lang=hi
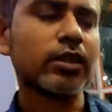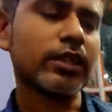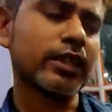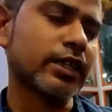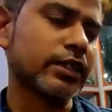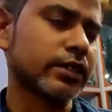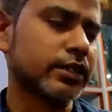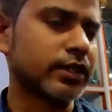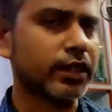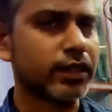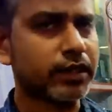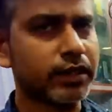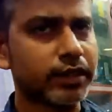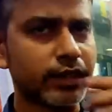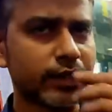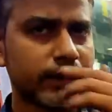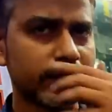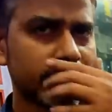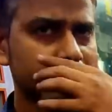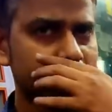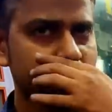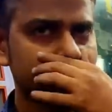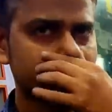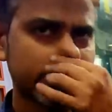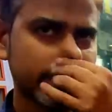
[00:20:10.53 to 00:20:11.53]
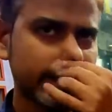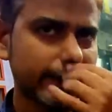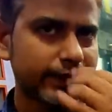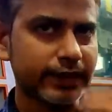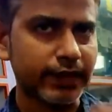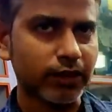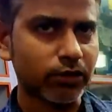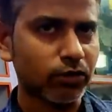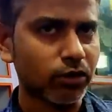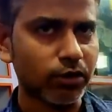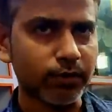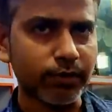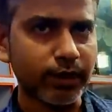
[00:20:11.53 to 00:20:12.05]
कर सकते हैं
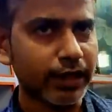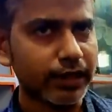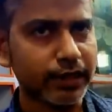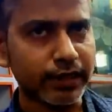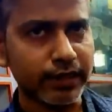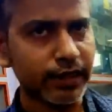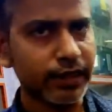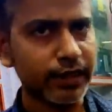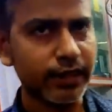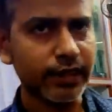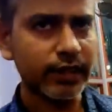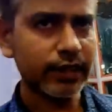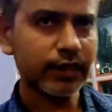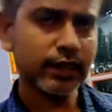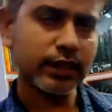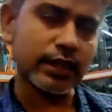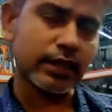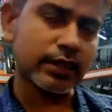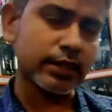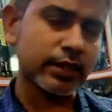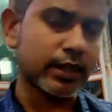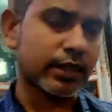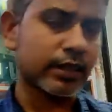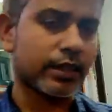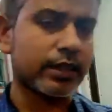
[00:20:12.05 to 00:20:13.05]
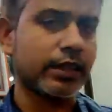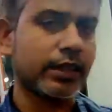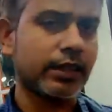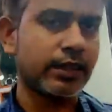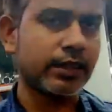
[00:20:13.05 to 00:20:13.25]
ऐसा कोई बात नहीं है कर सकते